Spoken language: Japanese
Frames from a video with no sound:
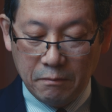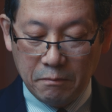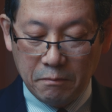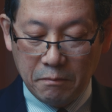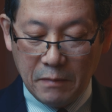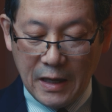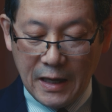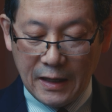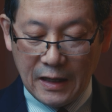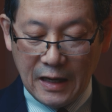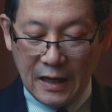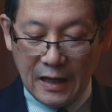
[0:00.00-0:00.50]

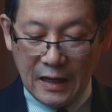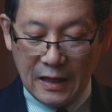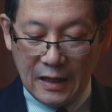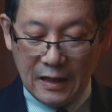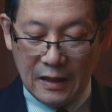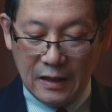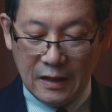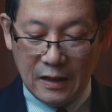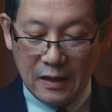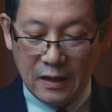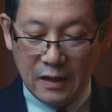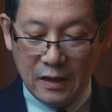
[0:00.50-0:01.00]
目が
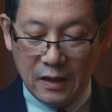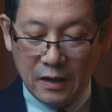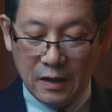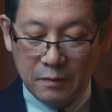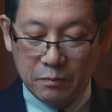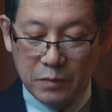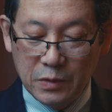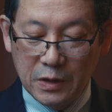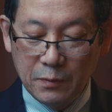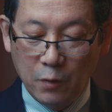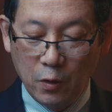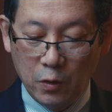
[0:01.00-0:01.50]

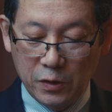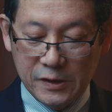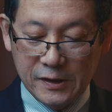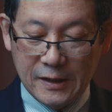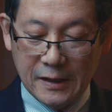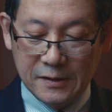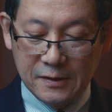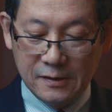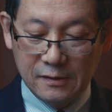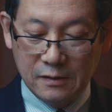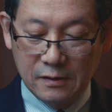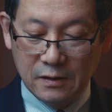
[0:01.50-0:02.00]
見も
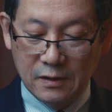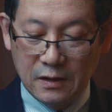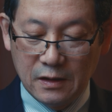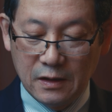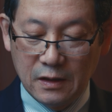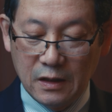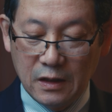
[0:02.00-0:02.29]
せず